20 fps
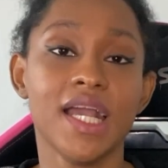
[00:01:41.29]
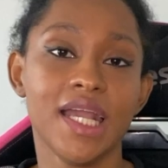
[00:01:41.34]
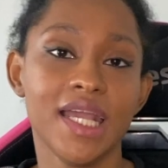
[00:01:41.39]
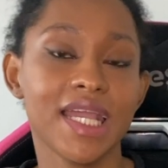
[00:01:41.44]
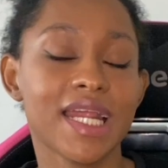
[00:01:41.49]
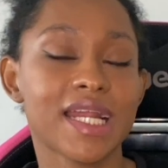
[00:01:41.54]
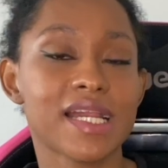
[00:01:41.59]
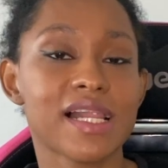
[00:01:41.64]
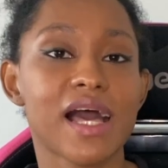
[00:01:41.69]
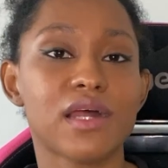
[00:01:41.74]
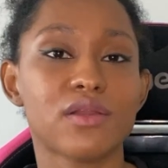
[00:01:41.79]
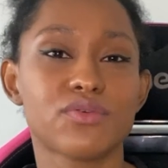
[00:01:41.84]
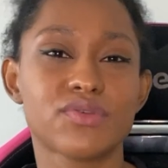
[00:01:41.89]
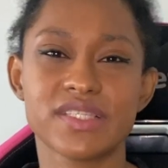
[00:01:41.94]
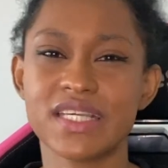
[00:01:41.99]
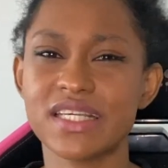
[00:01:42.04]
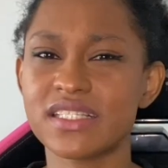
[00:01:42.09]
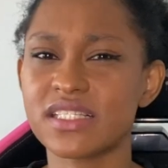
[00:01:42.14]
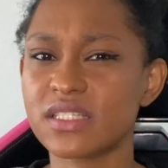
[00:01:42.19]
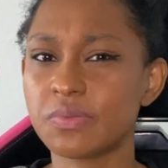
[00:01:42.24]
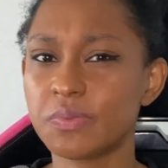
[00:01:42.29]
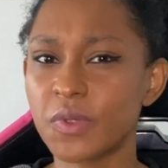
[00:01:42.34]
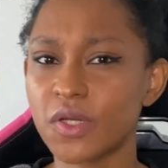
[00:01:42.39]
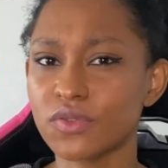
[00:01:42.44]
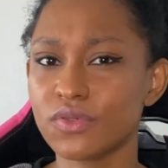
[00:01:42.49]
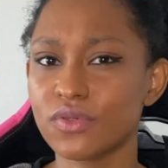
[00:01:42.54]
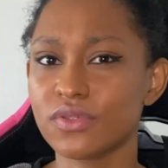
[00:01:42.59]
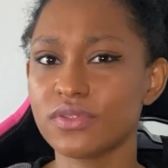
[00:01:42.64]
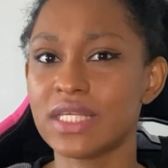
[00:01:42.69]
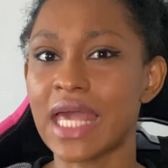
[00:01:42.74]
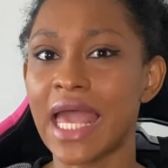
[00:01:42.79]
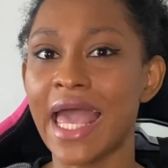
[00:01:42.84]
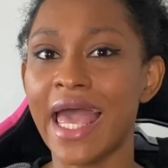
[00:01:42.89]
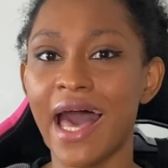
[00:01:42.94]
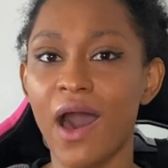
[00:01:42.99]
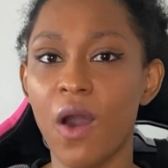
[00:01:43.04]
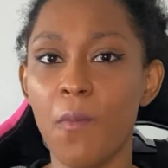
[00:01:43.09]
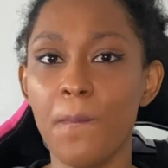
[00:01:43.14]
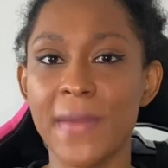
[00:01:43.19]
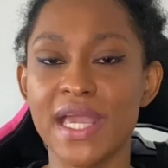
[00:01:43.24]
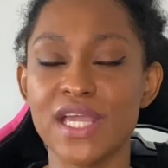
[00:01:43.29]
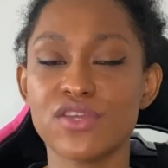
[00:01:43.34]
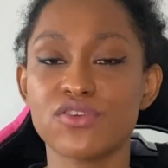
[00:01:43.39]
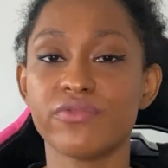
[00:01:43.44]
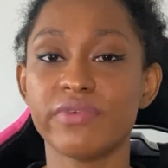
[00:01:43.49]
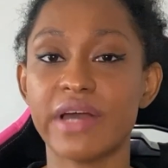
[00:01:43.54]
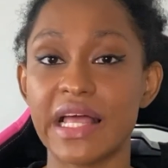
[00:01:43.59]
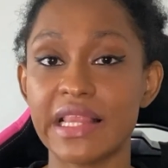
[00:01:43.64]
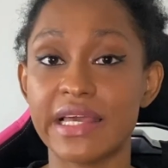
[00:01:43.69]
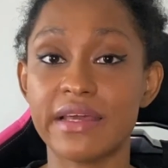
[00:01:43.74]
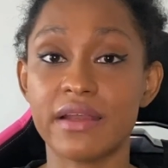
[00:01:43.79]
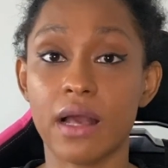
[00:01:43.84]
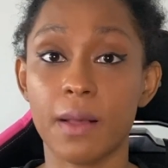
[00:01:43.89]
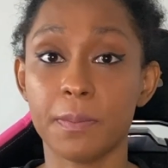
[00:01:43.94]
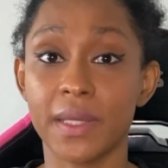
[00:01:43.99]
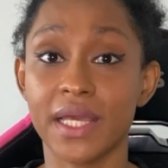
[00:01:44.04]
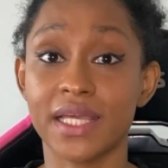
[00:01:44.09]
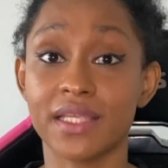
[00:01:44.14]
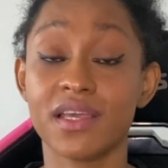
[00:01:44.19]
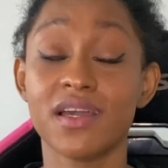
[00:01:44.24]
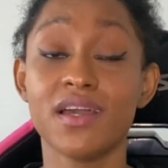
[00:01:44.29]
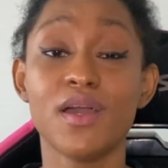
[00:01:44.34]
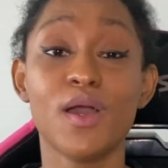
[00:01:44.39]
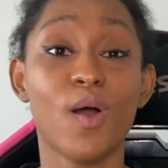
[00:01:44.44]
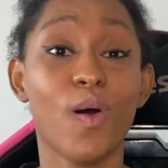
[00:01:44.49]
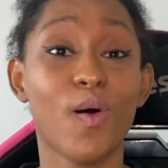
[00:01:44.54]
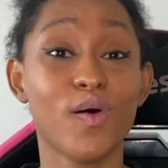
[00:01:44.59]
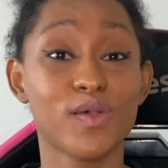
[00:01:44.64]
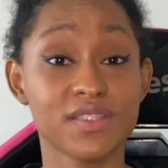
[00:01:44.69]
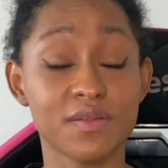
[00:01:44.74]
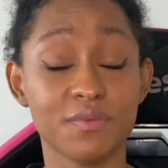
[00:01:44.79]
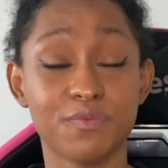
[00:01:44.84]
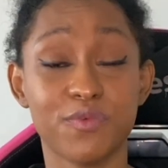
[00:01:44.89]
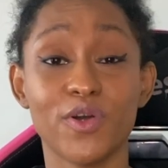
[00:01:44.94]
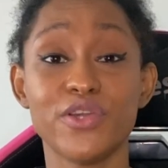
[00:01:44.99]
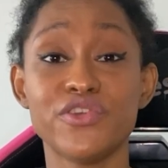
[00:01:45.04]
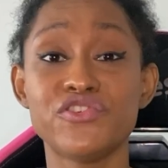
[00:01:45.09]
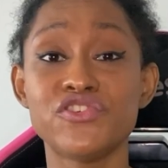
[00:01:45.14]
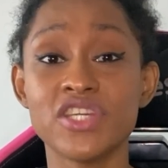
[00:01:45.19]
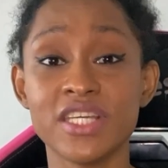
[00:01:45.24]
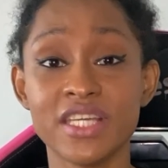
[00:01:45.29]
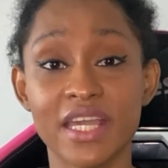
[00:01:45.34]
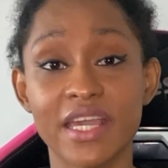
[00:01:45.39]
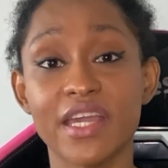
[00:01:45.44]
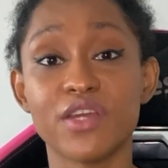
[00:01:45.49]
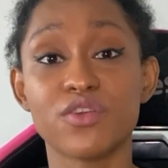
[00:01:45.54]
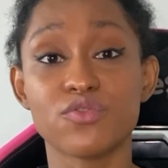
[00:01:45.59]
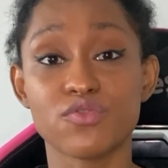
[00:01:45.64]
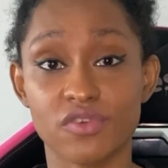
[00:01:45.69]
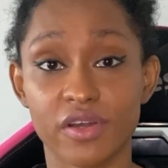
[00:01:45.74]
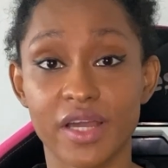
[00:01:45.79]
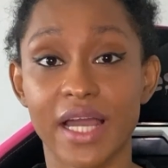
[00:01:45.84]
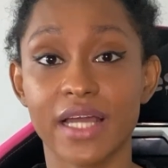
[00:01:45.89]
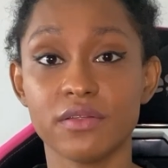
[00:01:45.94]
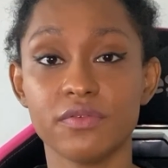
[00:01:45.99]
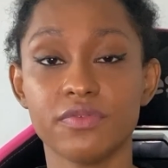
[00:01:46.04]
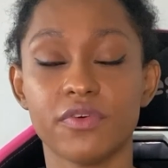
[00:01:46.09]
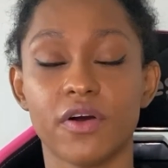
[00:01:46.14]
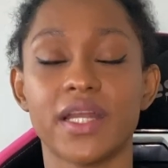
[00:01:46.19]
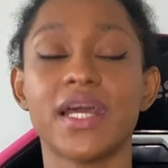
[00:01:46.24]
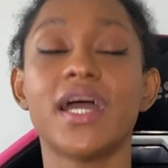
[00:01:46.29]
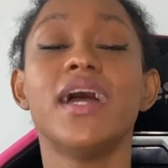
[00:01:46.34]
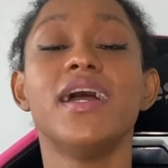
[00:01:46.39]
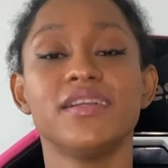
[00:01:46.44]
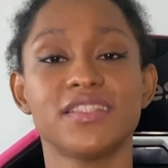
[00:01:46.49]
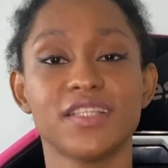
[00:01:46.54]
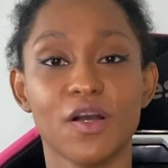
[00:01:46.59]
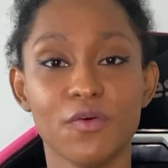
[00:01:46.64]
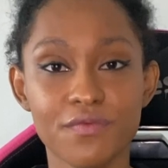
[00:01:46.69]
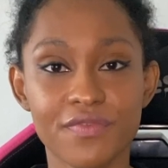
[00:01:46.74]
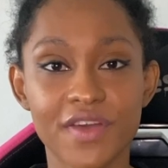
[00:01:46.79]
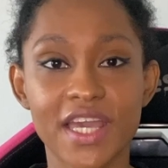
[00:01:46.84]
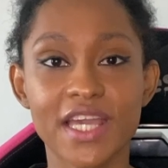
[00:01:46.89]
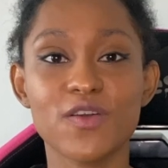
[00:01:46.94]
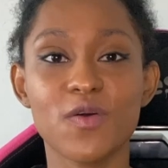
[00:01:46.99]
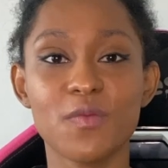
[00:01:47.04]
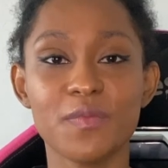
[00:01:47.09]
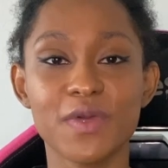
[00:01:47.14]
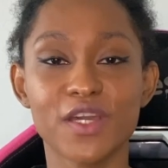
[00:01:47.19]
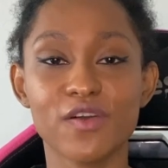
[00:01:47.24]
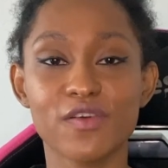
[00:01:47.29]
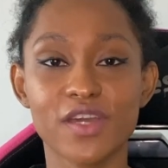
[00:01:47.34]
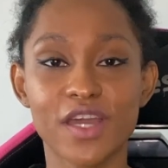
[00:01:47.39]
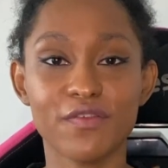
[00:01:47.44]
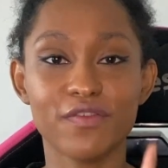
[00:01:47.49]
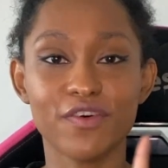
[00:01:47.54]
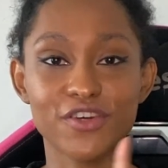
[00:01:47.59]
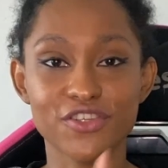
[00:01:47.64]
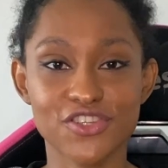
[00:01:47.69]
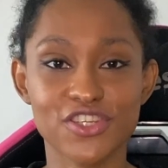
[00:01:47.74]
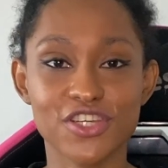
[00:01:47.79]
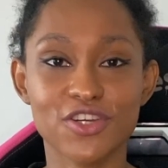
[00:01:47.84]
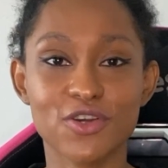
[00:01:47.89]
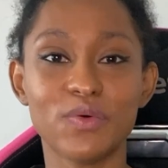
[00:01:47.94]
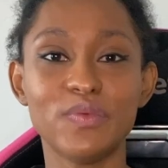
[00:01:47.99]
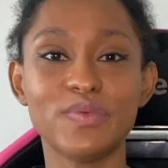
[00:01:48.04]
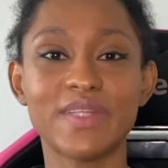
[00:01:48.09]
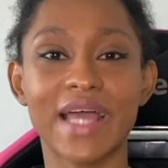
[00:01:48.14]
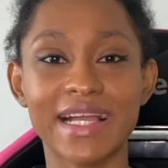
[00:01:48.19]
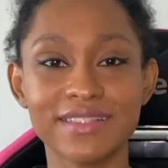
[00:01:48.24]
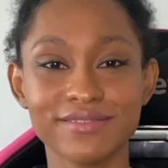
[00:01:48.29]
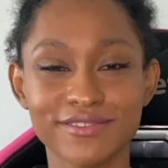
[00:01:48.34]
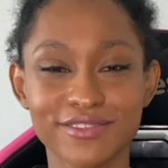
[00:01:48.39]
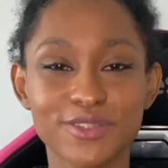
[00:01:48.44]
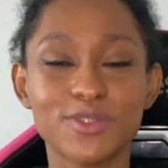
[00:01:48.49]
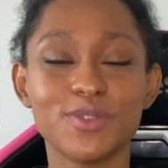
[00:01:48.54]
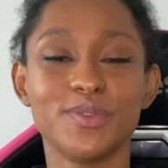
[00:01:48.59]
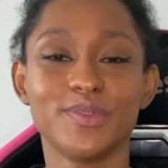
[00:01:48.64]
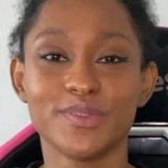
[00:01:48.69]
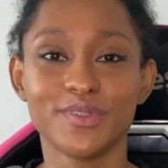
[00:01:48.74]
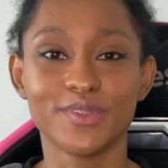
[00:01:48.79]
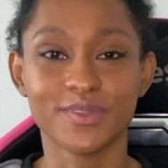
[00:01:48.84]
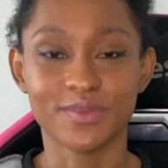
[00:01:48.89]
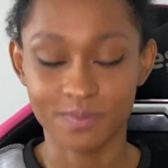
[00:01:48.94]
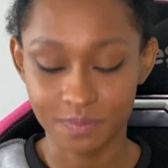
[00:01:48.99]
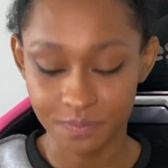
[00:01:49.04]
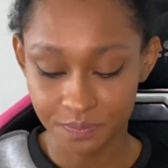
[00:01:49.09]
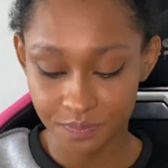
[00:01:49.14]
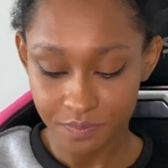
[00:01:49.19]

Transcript: E claro, se esses produtos realmente valeram a pena ou se foi dinheiro jogado fora. Então vem comigo que eu vou te contar tudo.